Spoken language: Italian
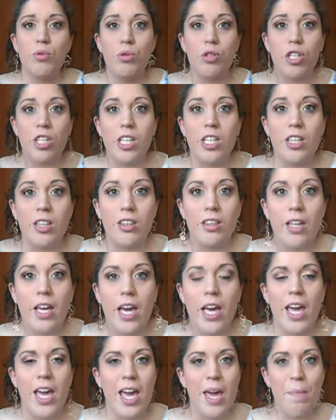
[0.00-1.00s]

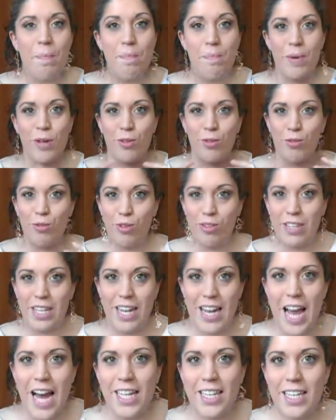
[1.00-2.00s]
uscite e per tutte
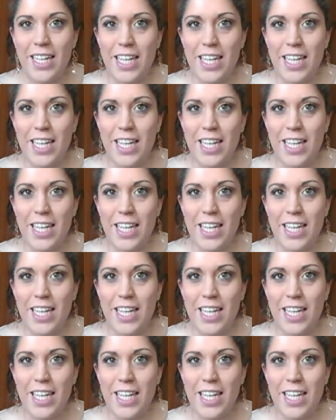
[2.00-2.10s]
le altre